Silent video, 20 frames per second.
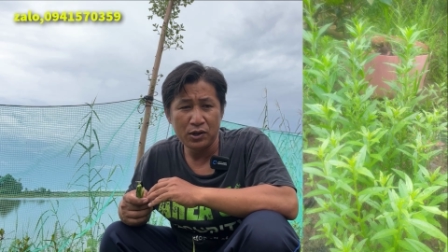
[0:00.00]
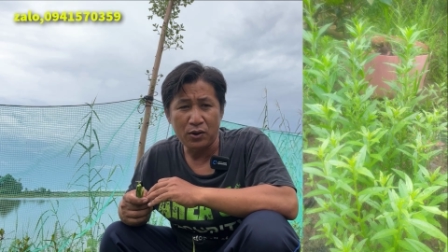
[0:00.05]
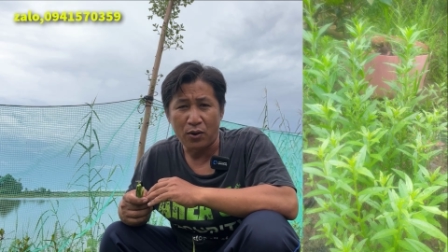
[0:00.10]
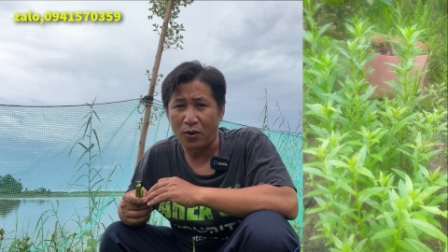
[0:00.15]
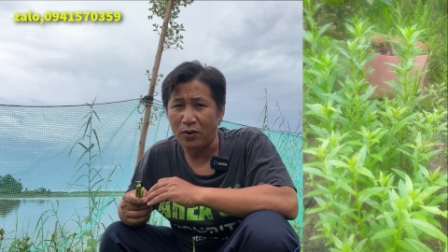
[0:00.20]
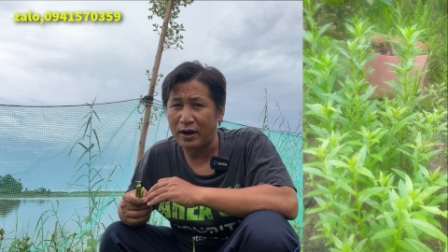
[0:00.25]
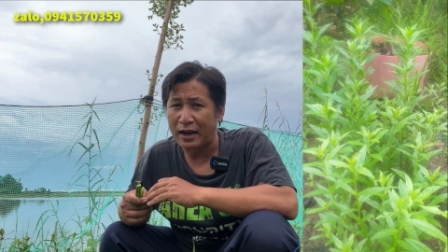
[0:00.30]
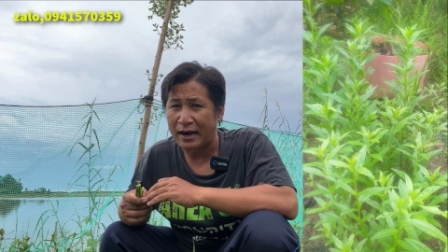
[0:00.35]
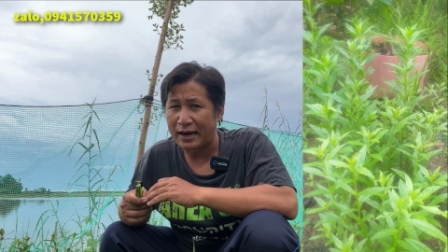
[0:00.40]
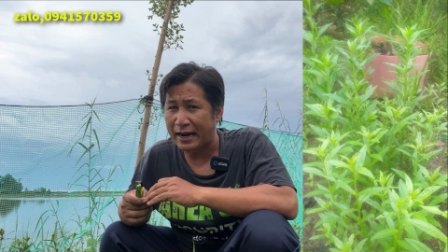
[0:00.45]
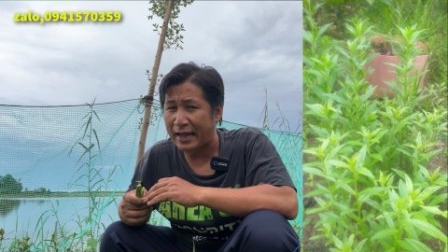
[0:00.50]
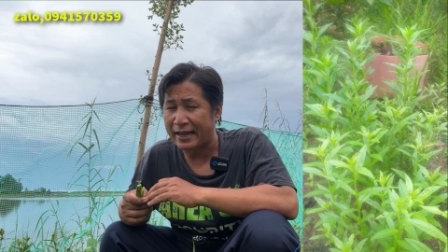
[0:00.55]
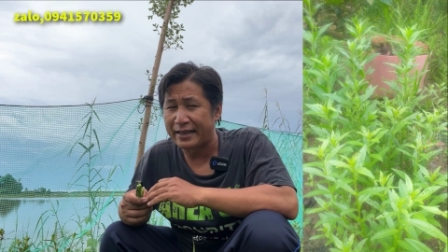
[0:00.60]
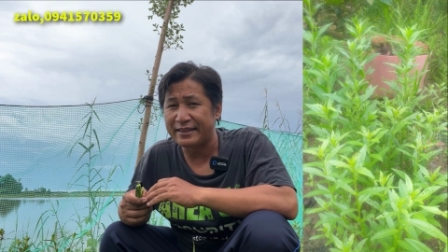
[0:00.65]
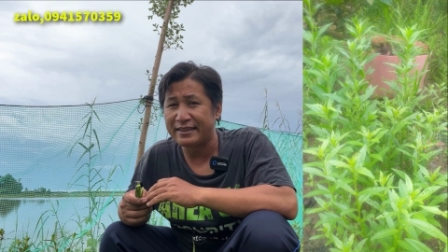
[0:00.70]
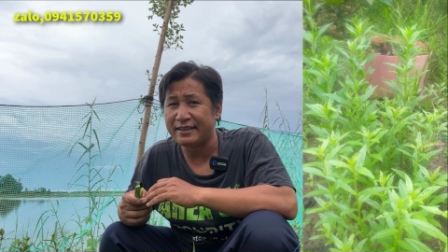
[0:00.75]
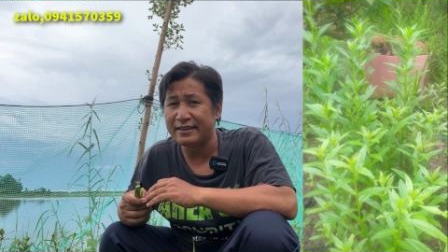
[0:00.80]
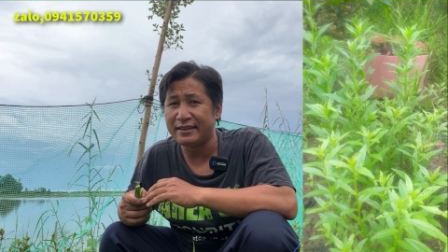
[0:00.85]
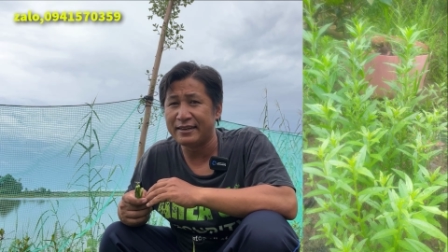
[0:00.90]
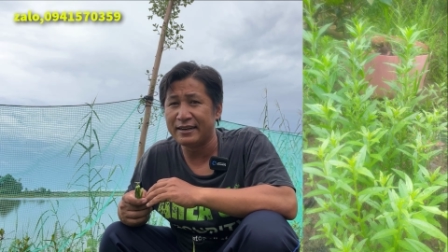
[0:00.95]
còn lần
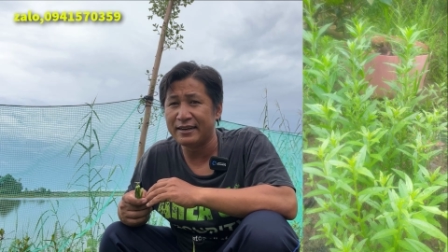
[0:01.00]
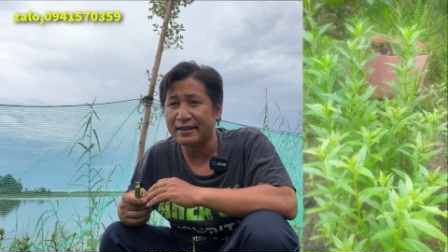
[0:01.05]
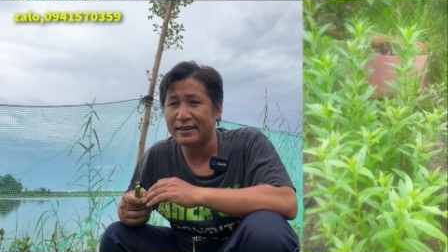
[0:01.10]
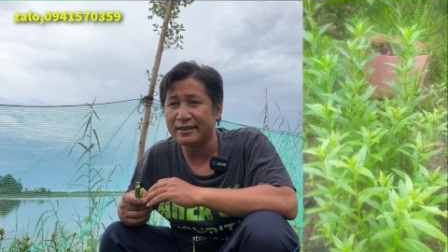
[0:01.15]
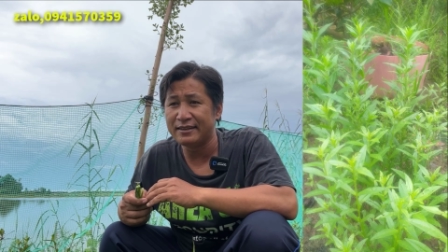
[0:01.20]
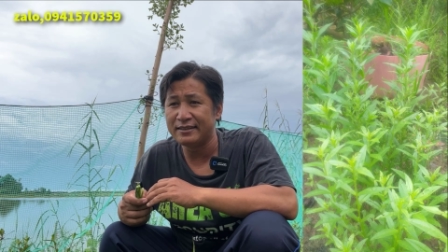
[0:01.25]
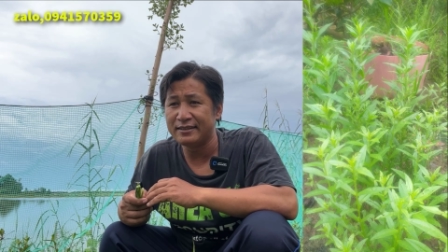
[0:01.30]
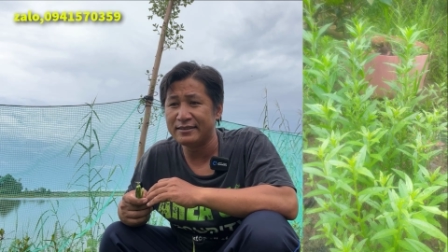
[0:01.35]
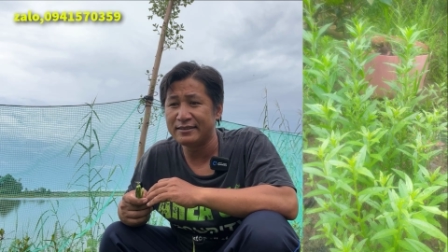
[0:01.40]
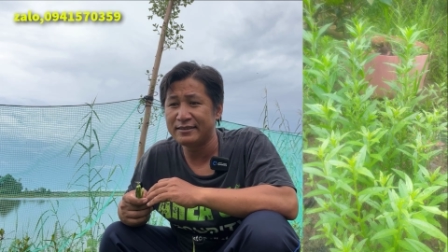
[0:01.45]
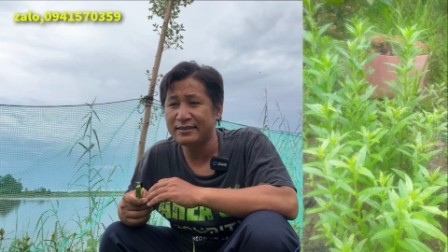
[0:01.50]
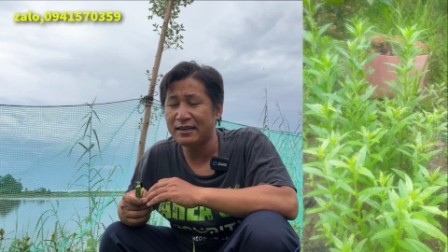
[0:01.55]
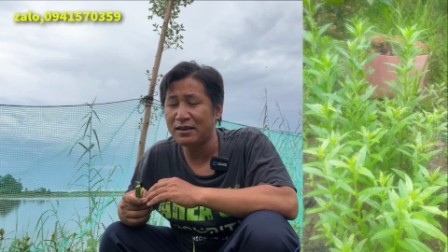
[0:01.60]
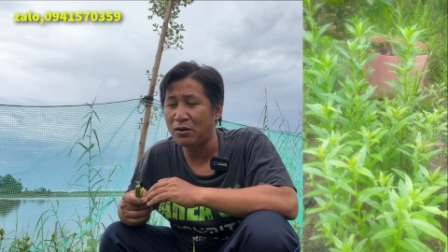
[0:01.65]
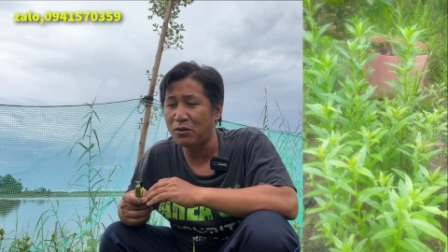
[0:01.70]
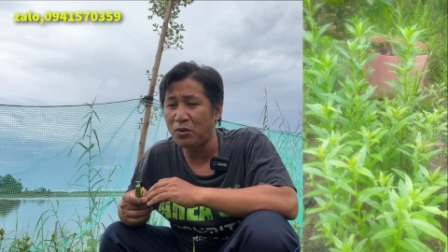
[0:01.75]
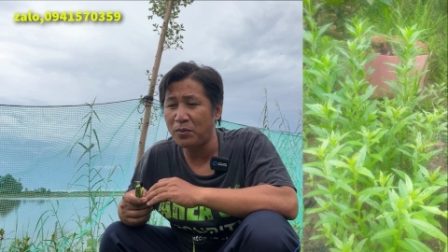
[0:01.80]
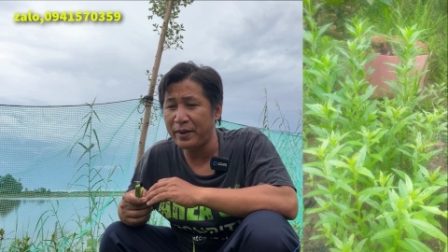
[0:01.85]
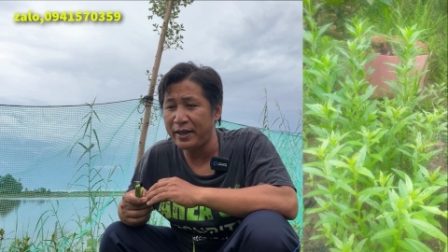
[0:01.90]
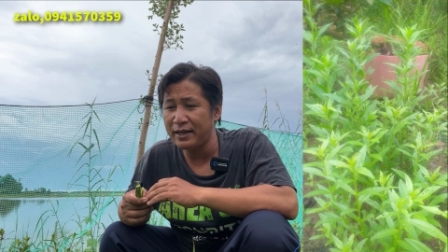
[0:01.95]
này thì à,
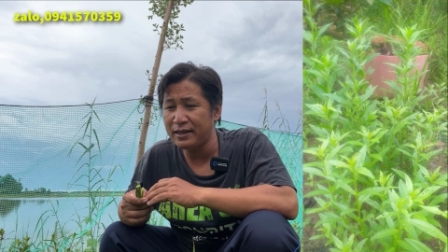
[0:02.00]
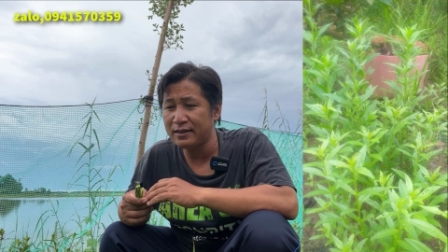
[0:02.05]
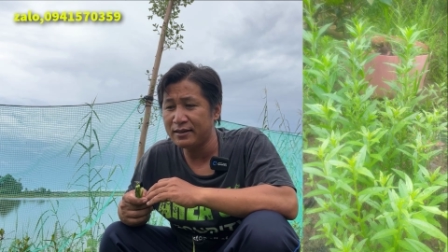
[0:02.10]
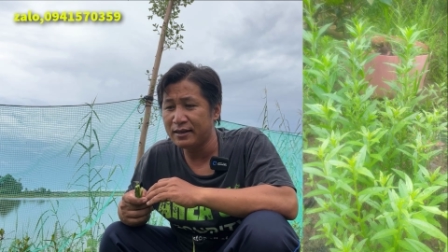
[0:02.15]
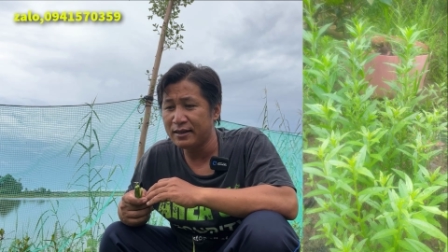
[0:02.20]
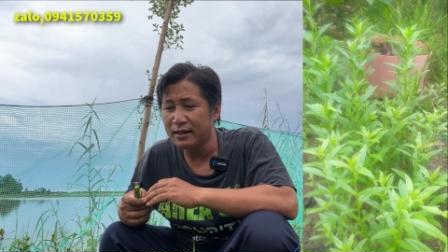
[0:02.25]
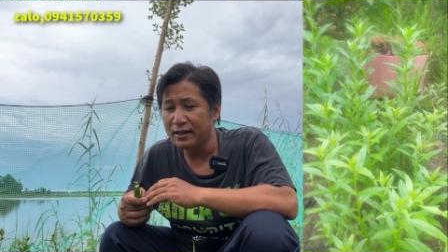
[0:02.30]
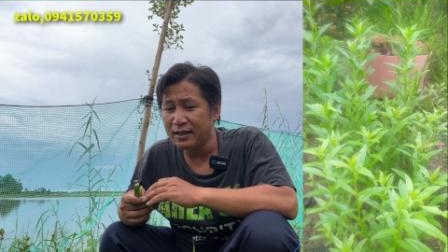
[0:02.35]
Tuấn không có biết